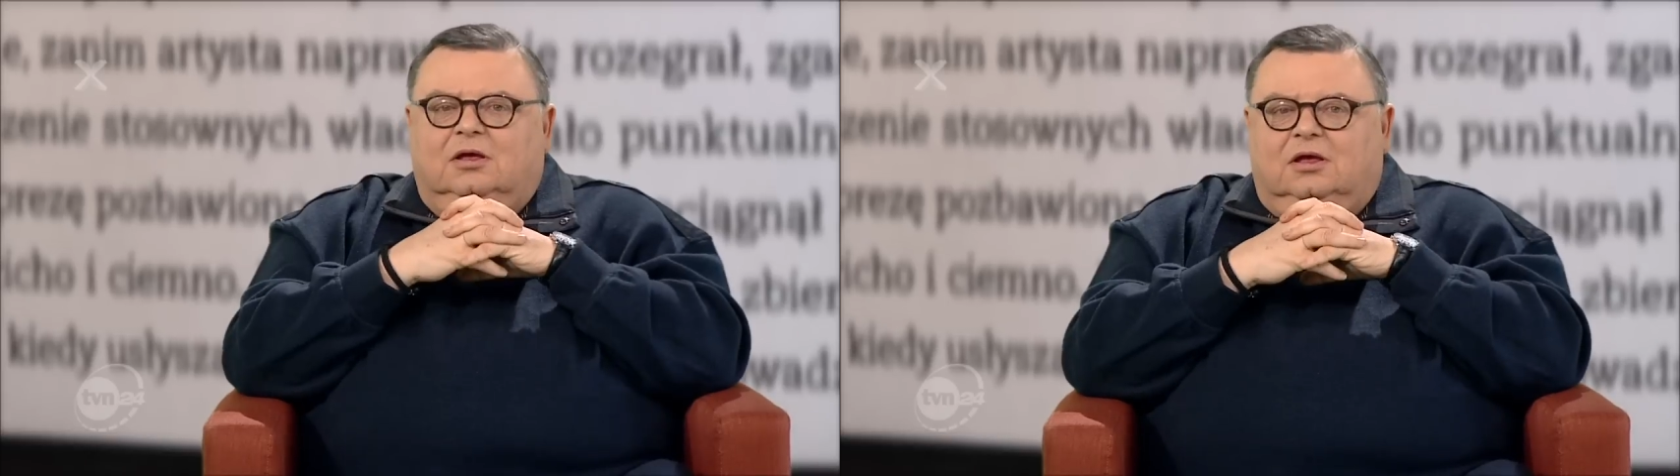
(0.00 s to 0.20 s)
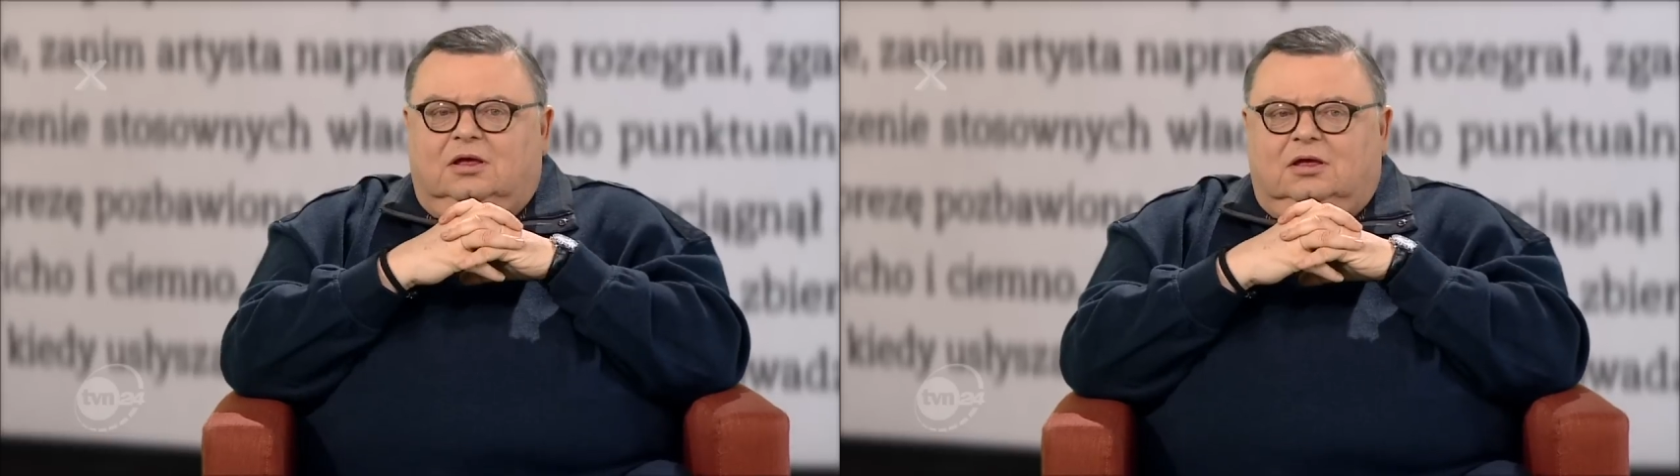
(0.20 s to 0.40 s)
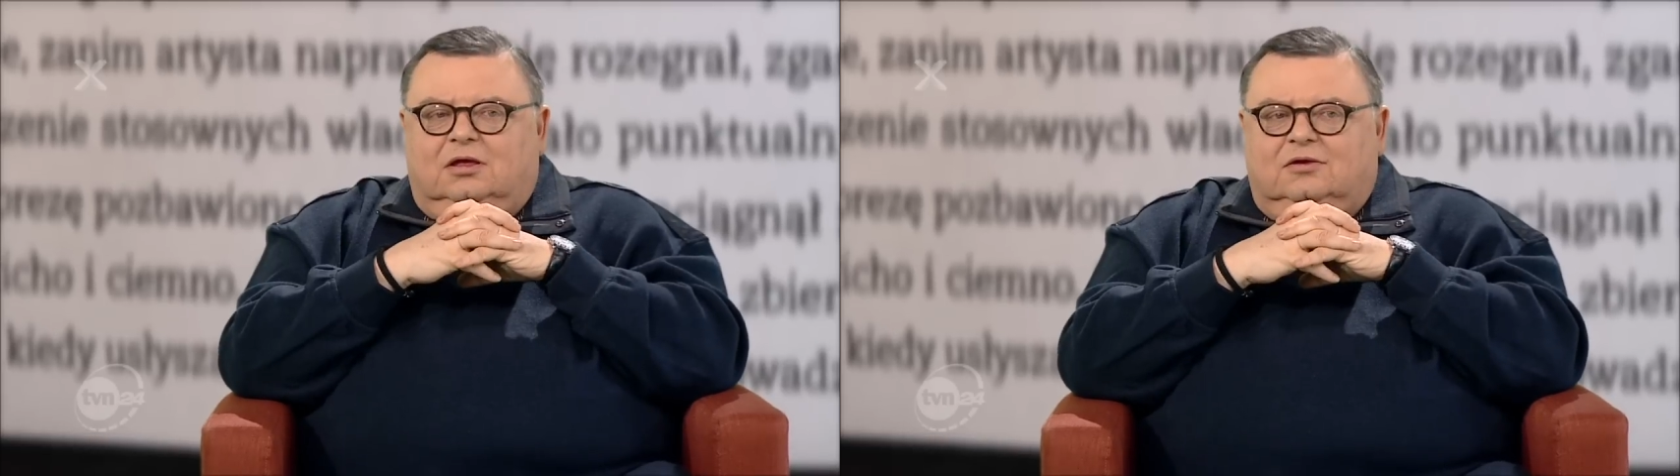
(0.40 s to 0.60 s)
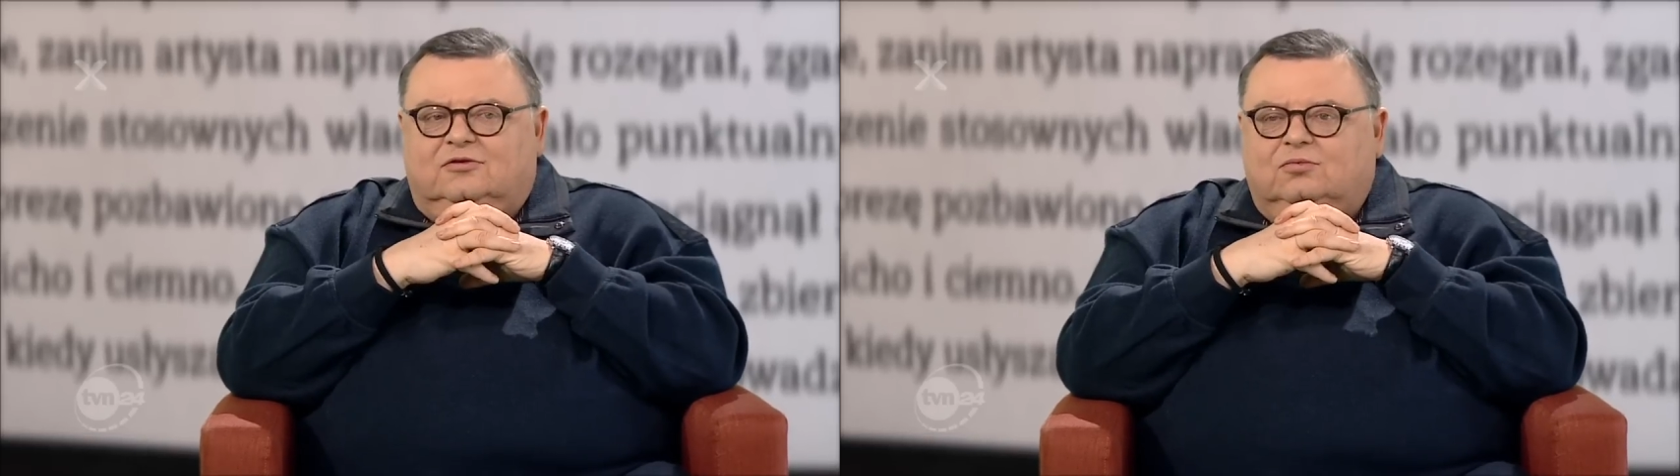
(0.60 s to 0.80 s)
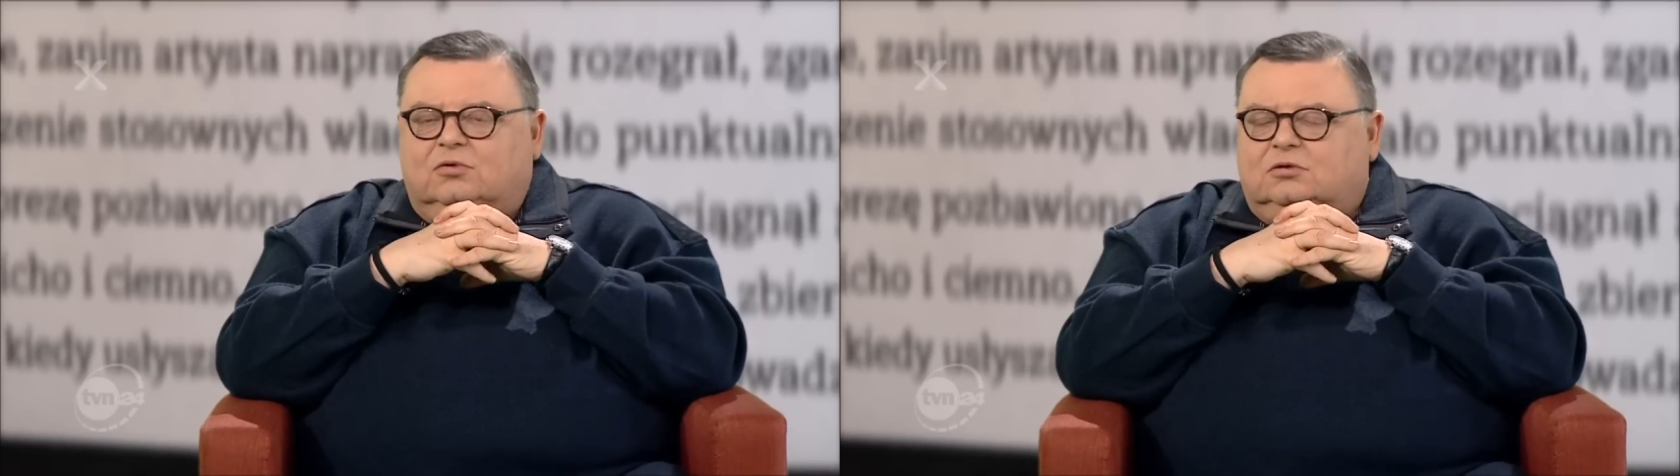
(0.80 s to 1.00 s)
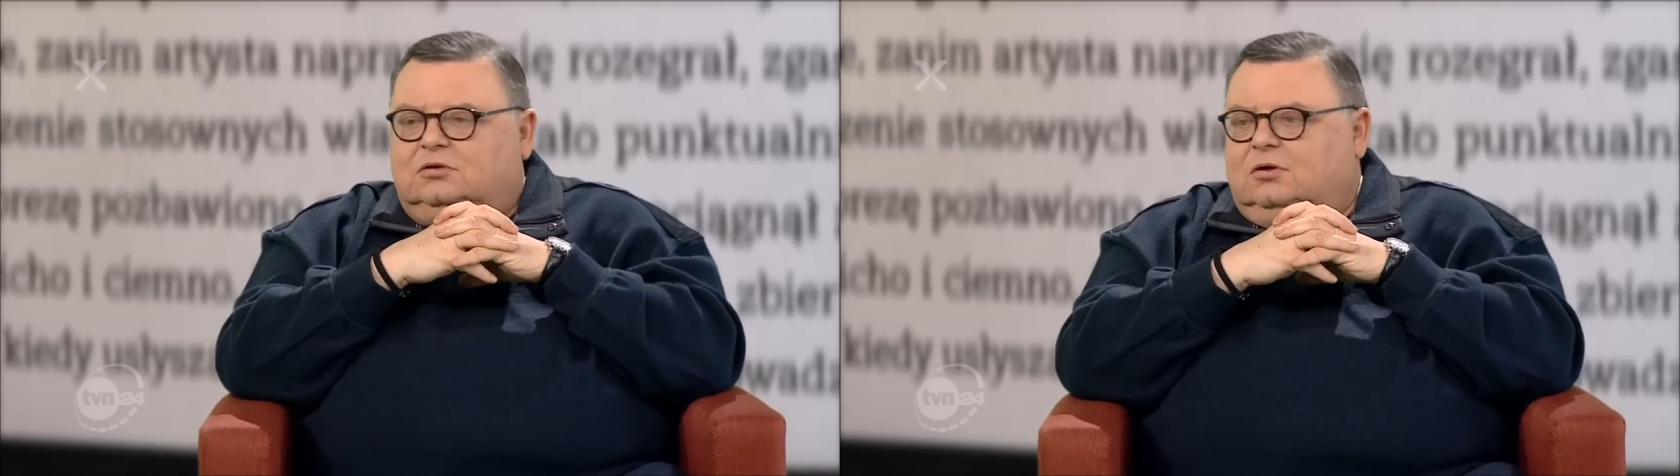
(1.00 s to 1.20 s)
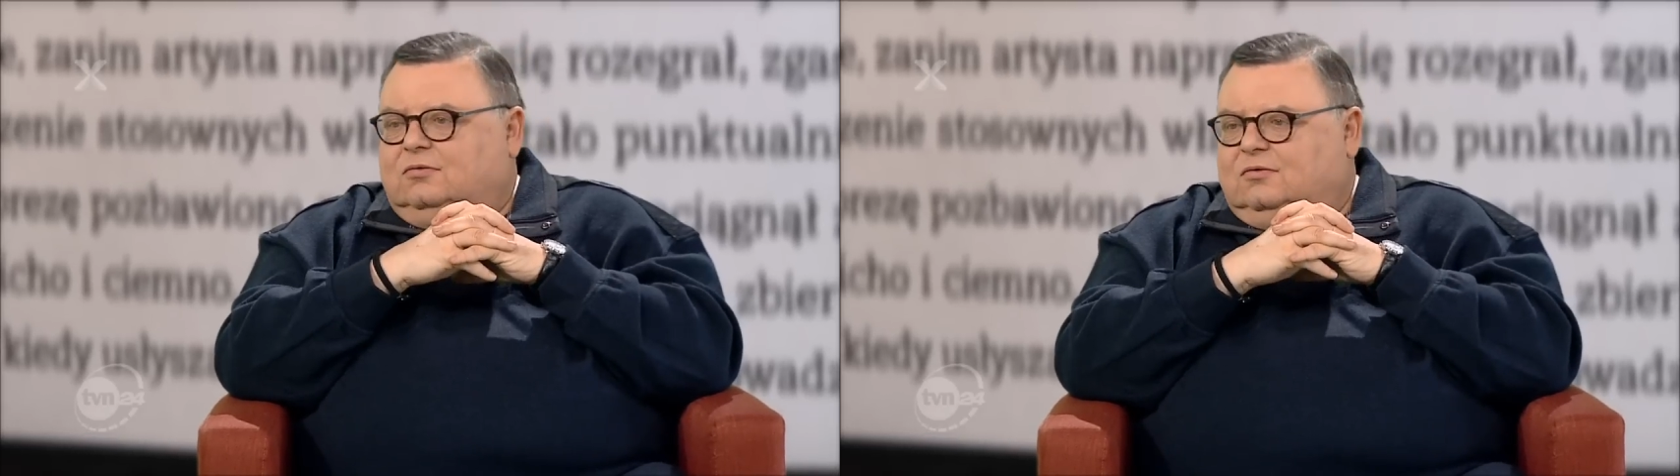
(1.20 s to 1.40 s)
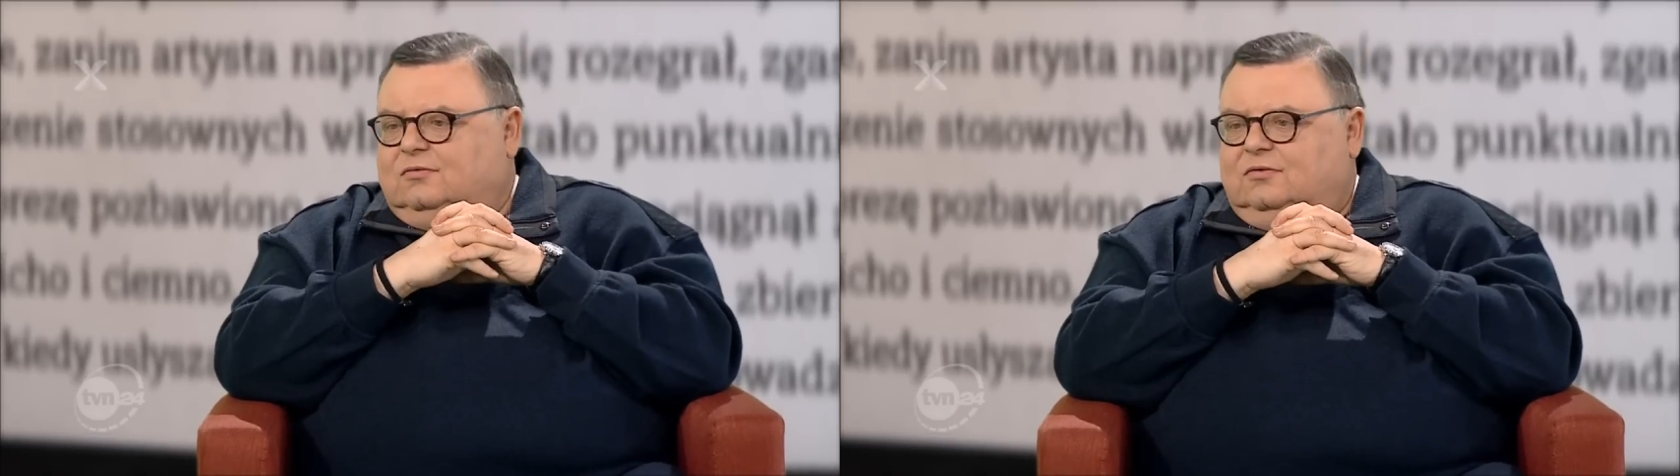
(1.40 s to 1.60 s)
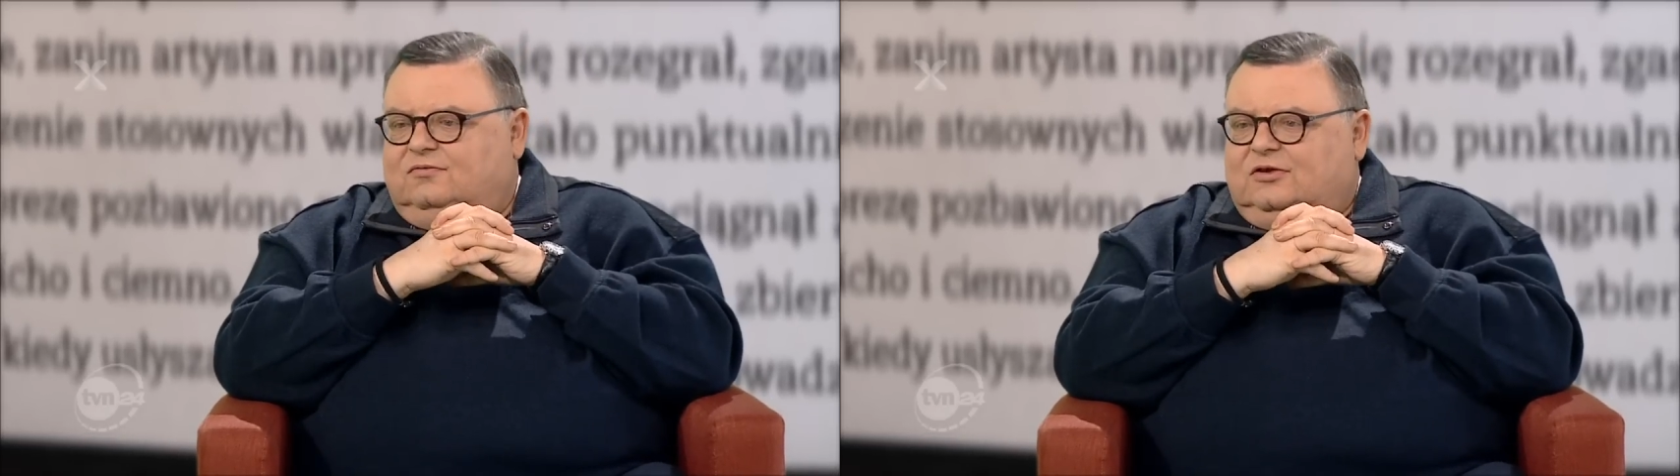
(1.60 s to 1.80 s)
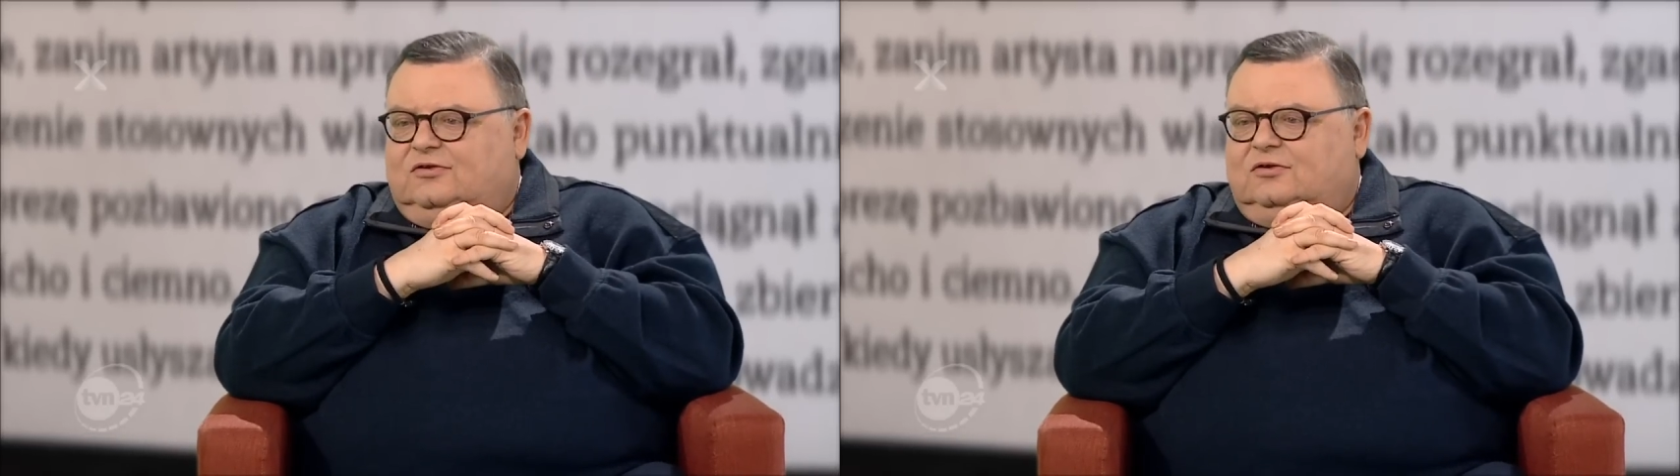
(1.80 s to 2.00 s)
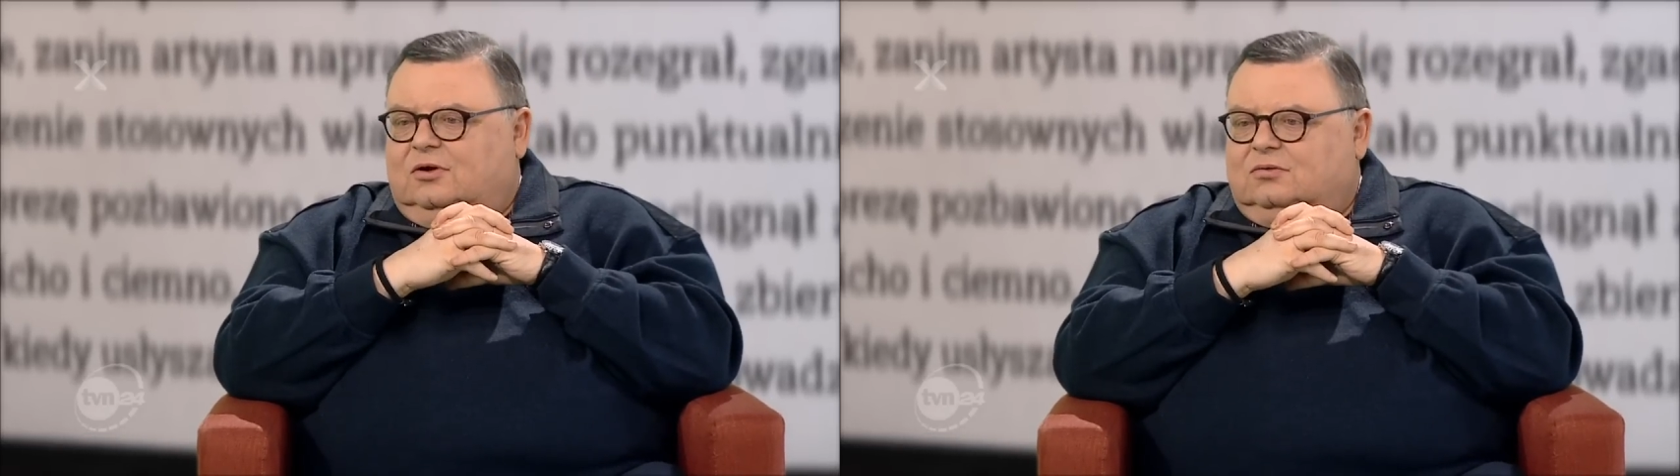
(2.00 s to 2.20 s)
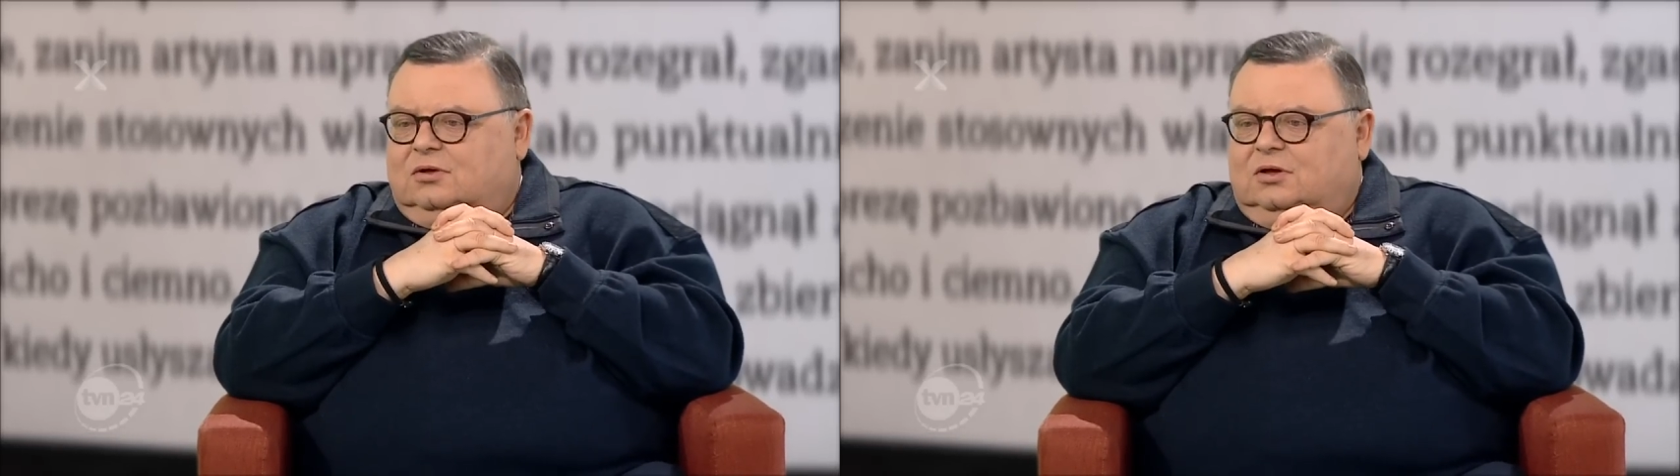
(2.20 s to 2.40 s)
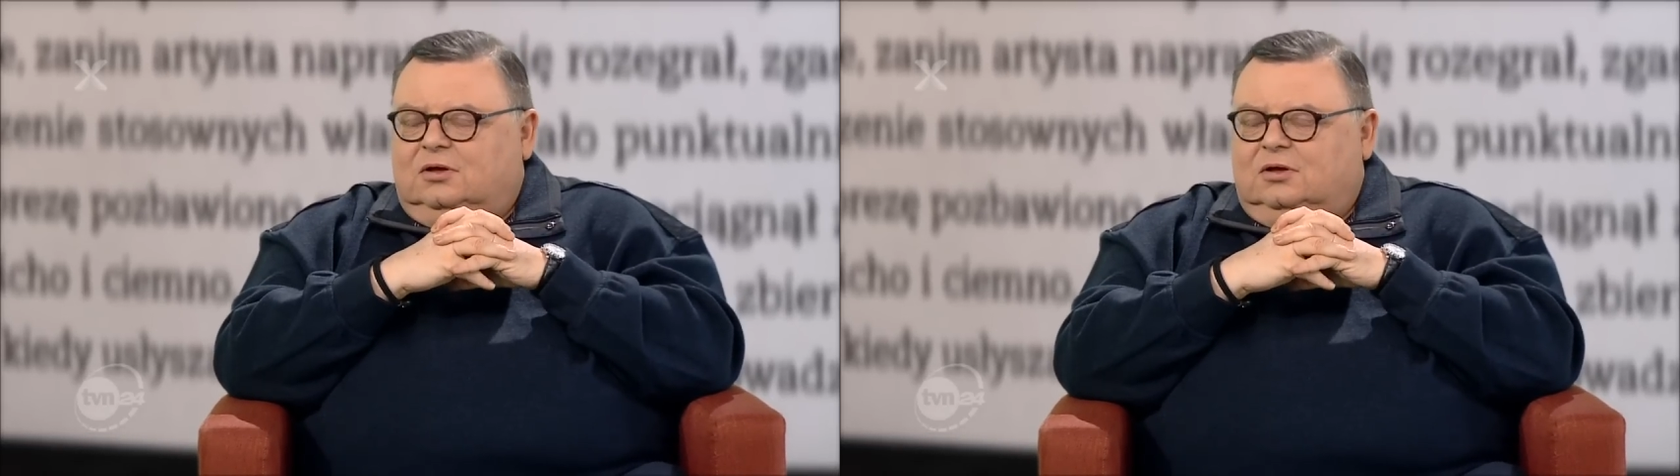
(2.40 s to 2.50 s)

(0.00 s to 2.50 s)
e, smutną wizją